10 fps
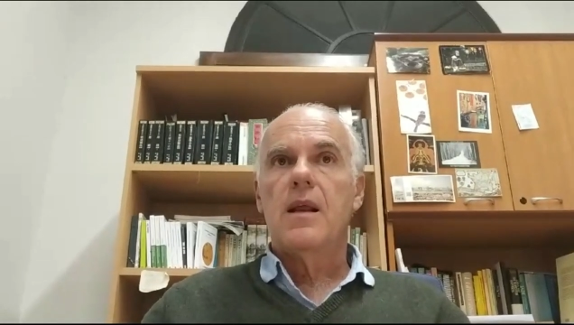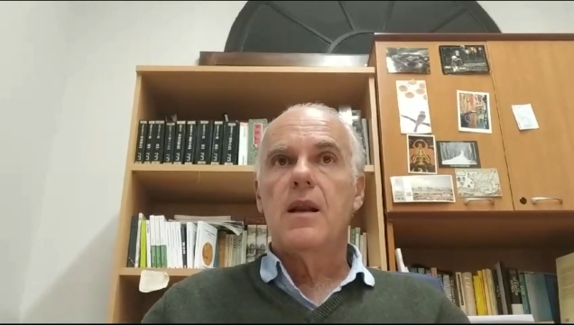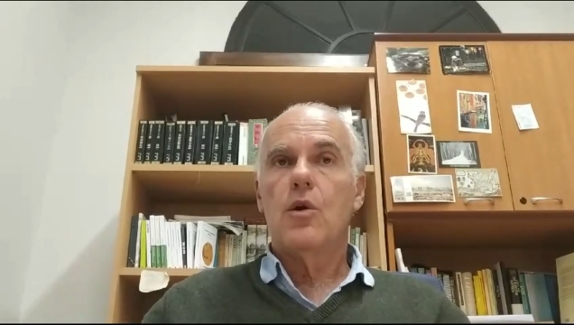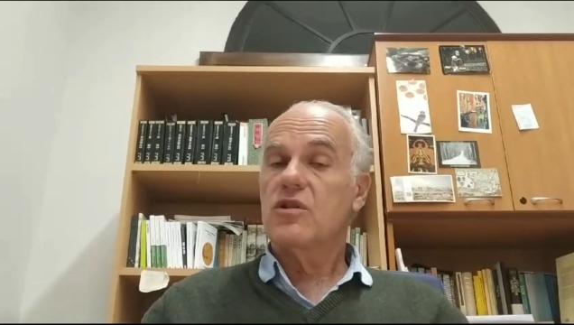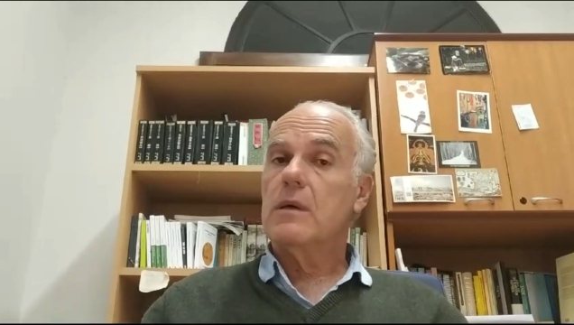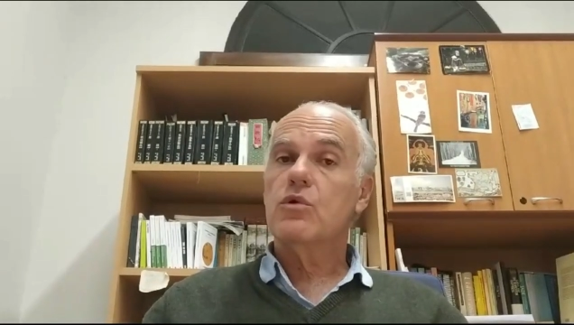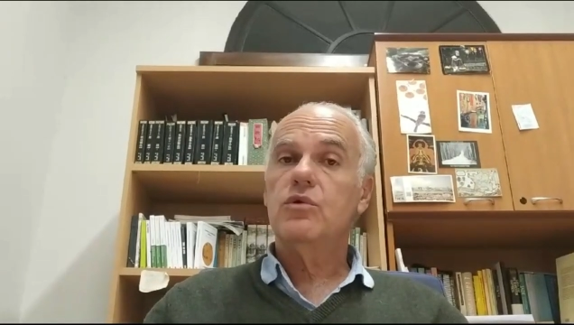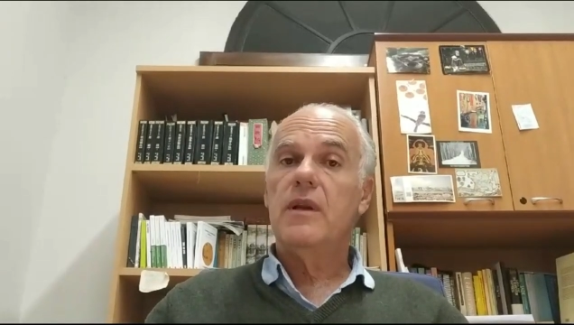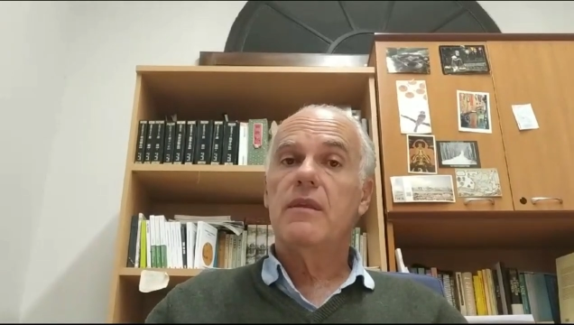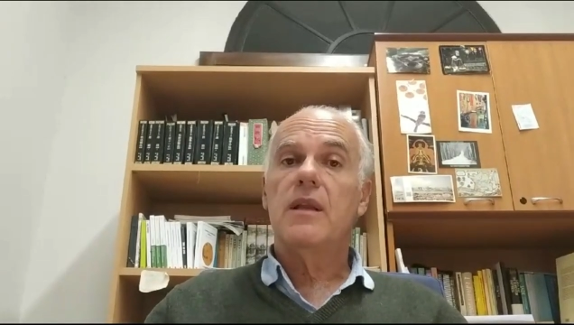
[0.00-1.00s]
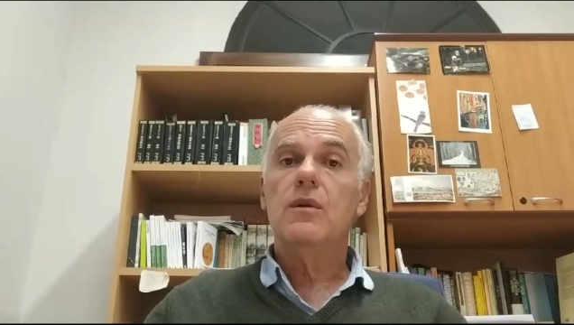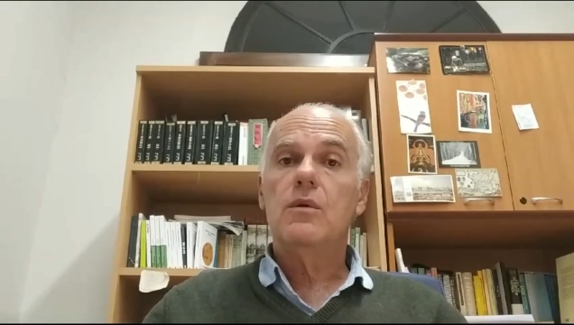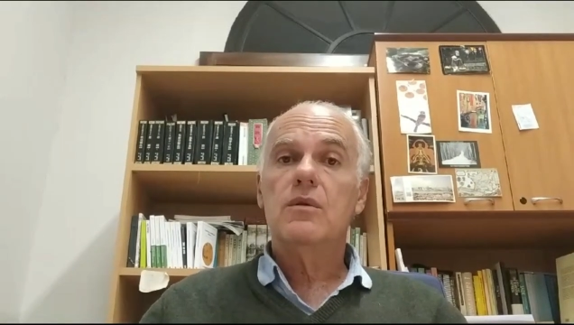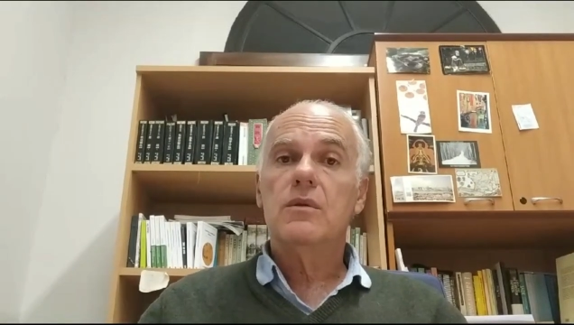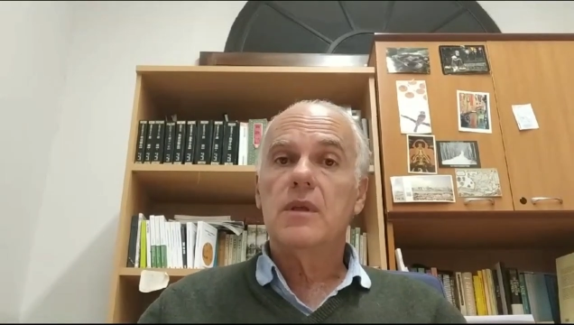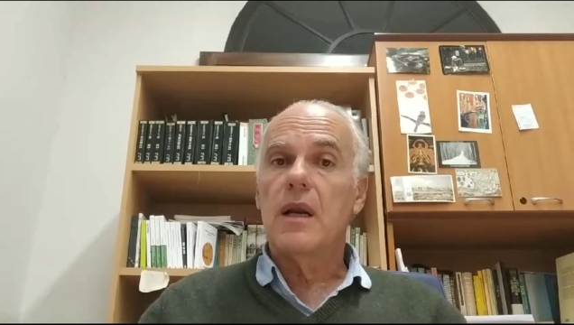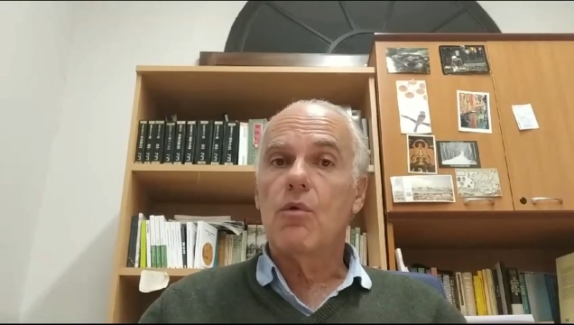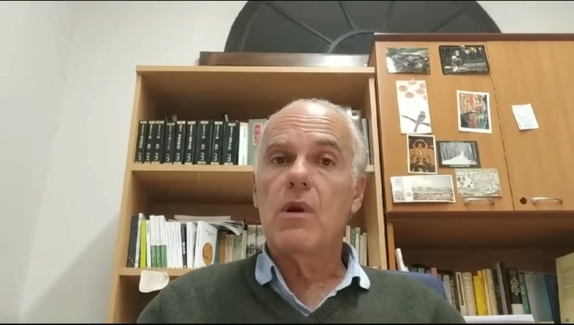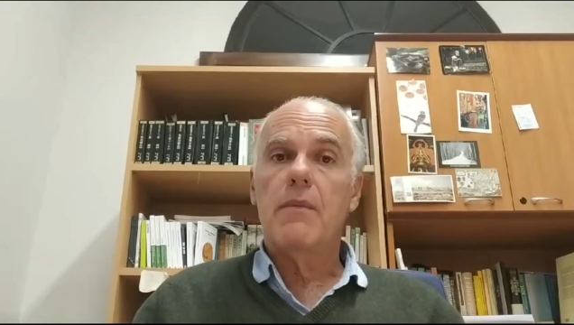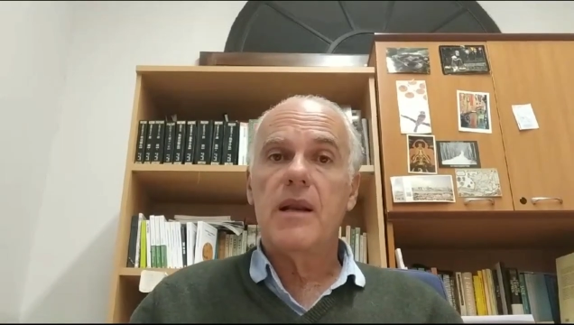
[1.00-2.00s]
lo que estamos utilizando de
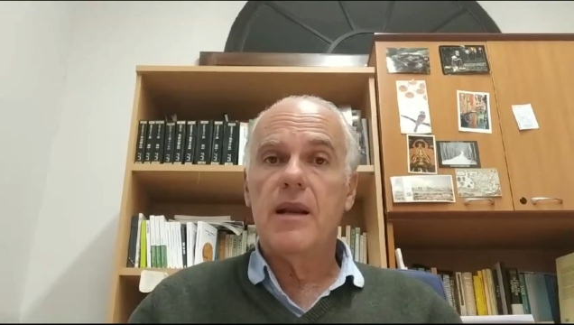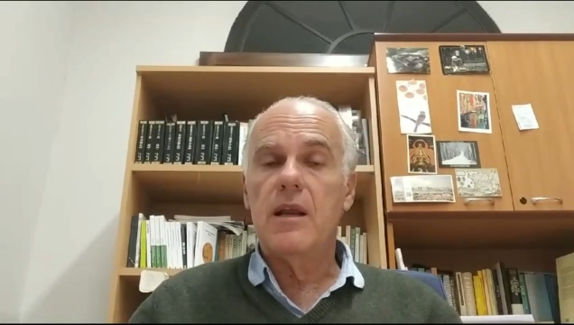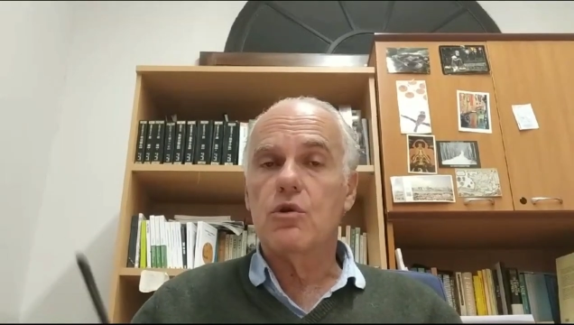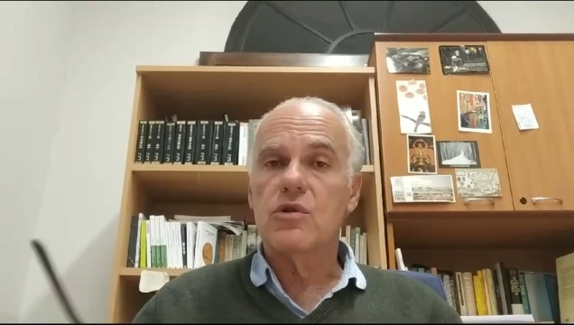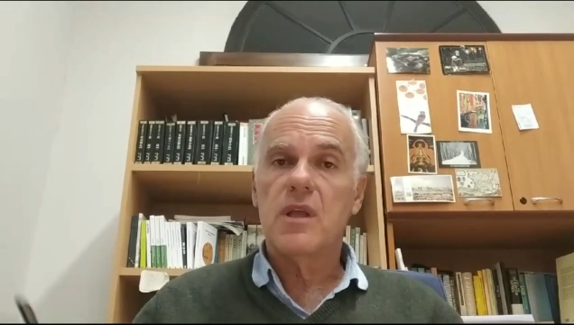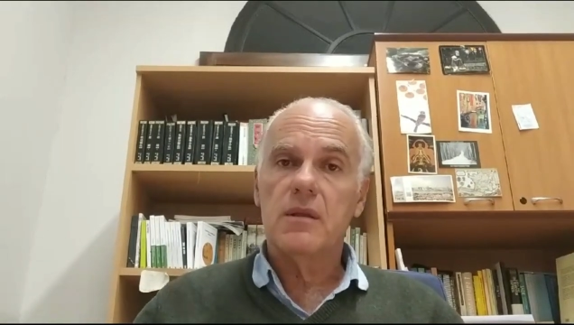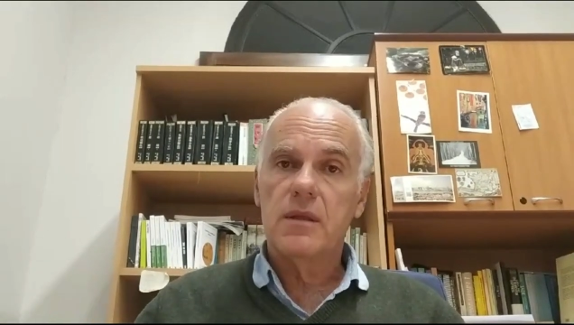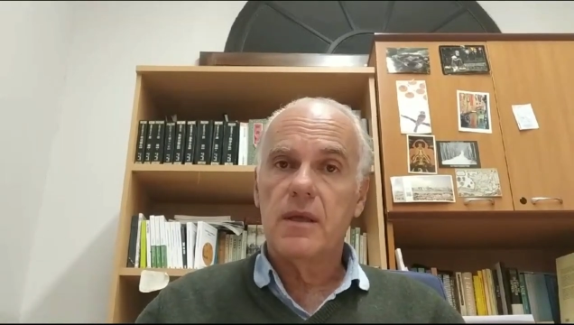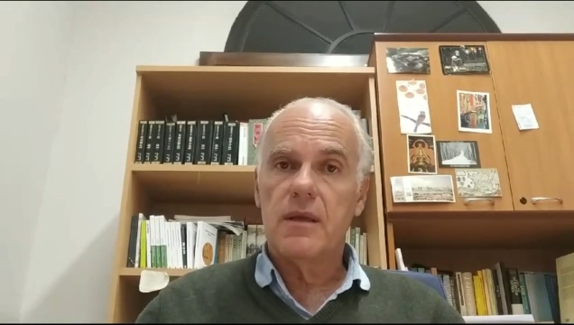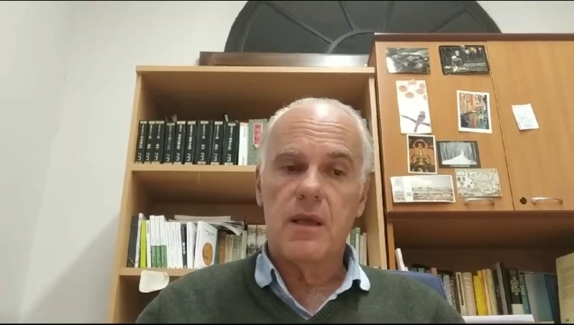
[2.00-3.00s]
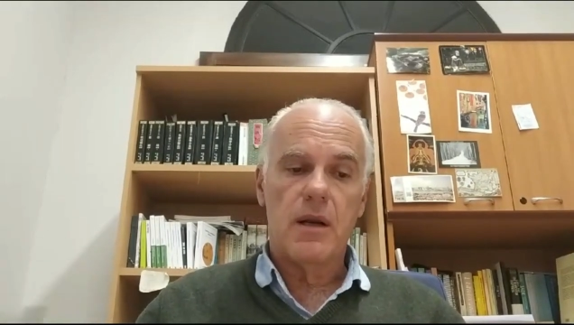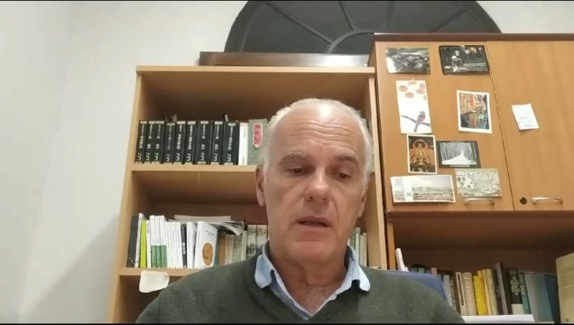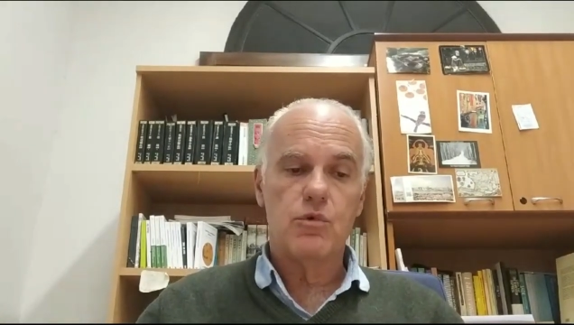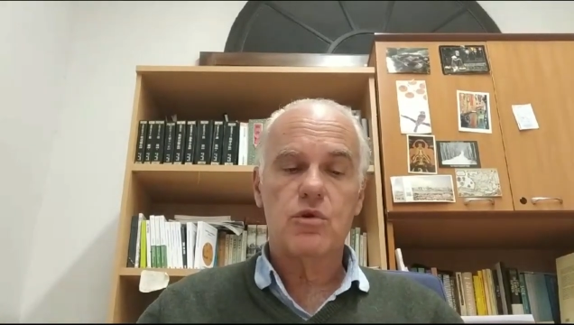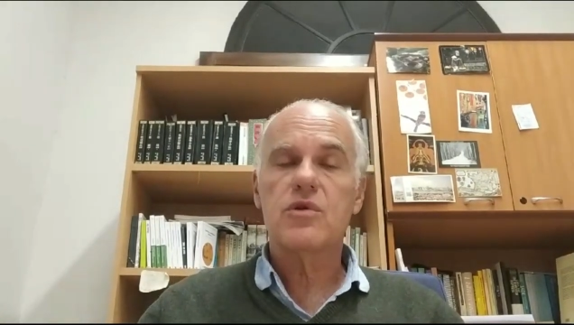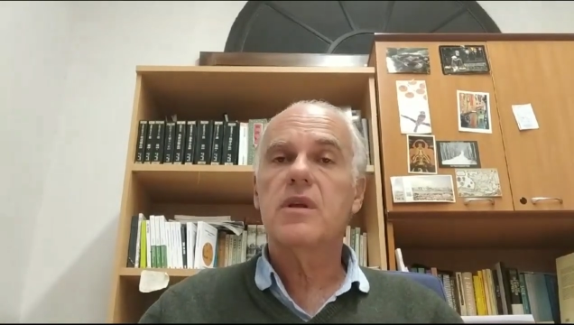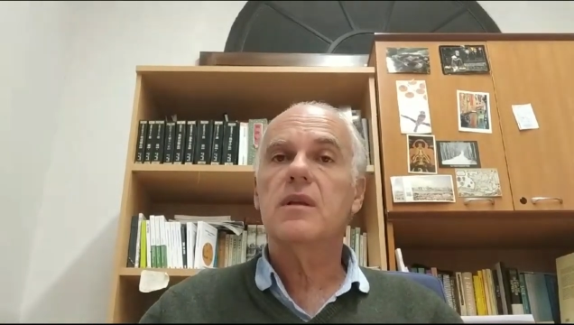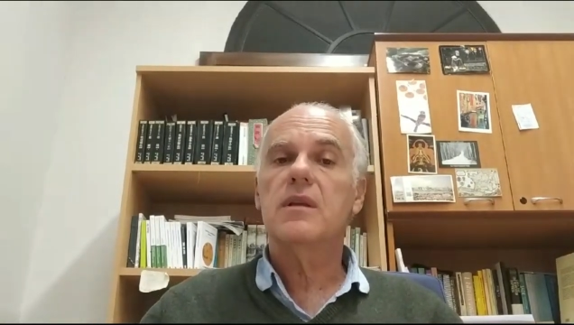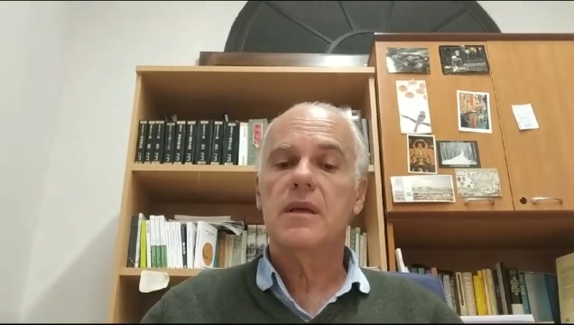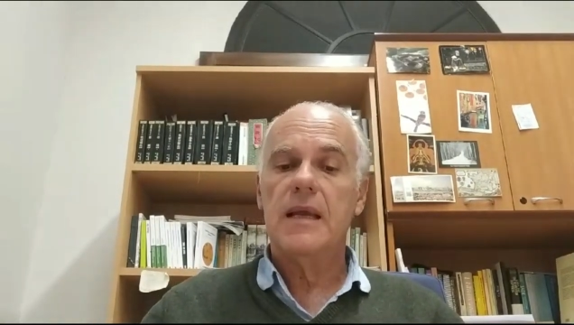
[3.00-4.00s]
alguna manera inconsciente, que ahora haremos
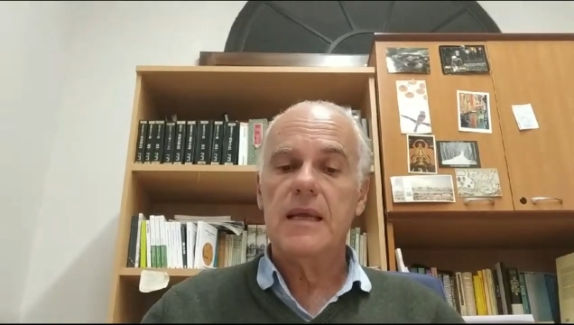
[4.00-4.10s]
consciente,